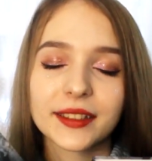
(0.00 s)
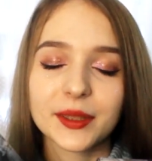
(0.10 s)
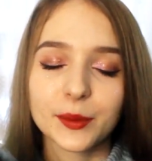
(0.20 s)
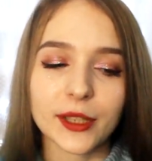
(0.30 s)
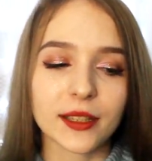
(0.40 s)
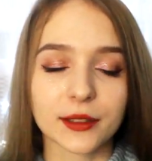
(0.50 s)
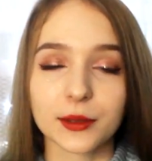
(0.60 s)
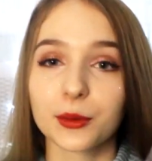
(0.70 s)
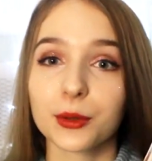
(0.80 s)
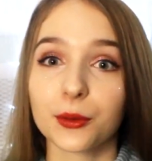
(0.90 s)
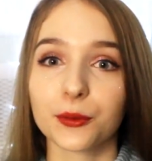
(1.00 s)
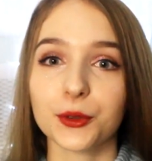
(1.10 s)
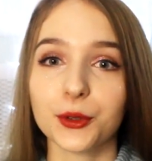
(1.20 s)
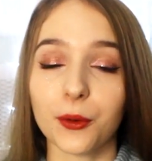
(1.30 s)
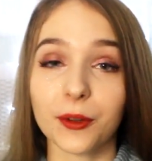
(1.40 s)
и смеялась. В общем,
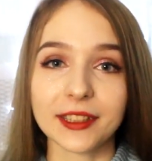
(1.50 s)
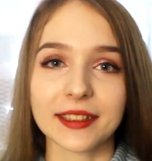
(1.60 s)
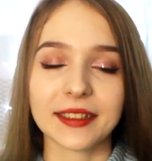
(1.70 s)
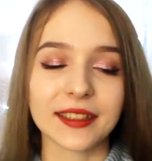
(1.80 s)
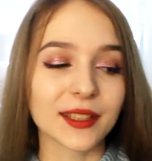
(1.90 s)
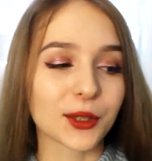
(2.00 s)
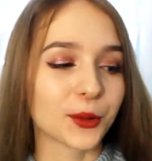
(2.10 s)
все в этих книгах